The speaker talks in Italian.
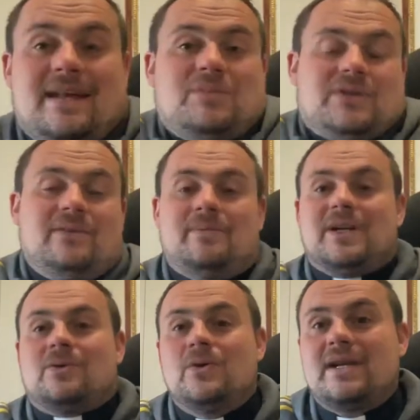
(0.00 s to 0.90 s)
è il motivo
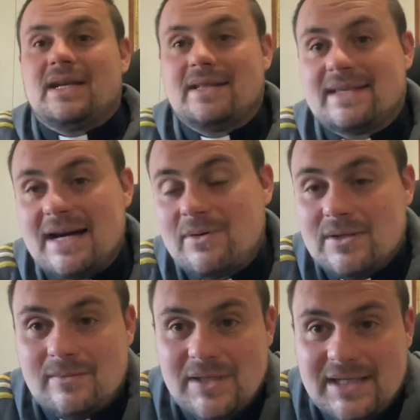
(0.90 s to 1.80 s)
per cui in realtà
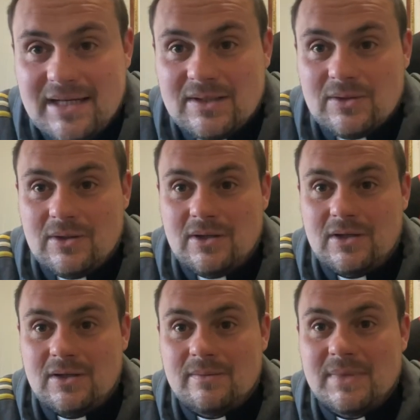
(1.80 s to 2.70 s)
quando mi
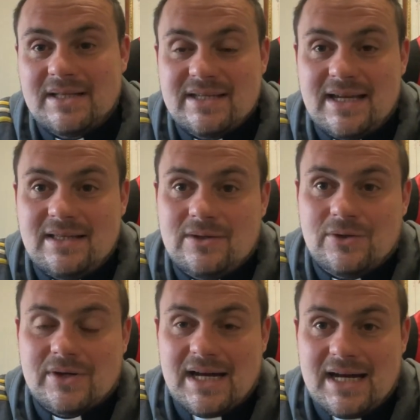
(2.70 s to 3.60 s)
chiedono ma ti senti
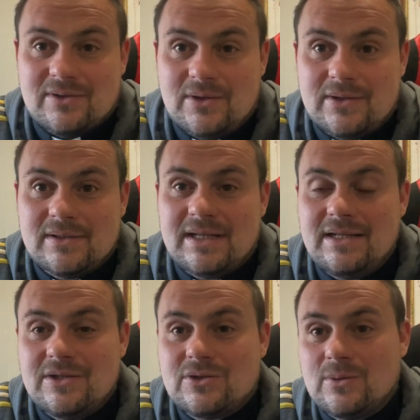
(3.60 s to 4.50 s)
toccato
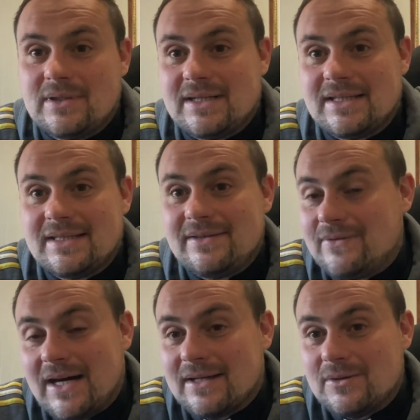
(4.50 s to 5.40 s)
dagli insulti che ti
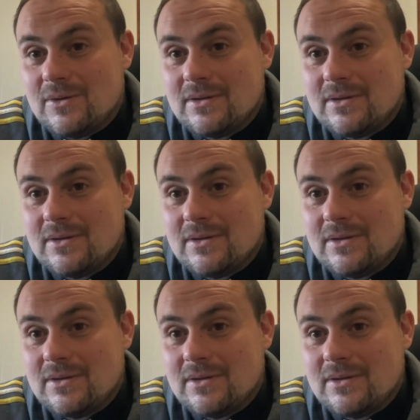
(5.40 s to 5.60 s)
fanno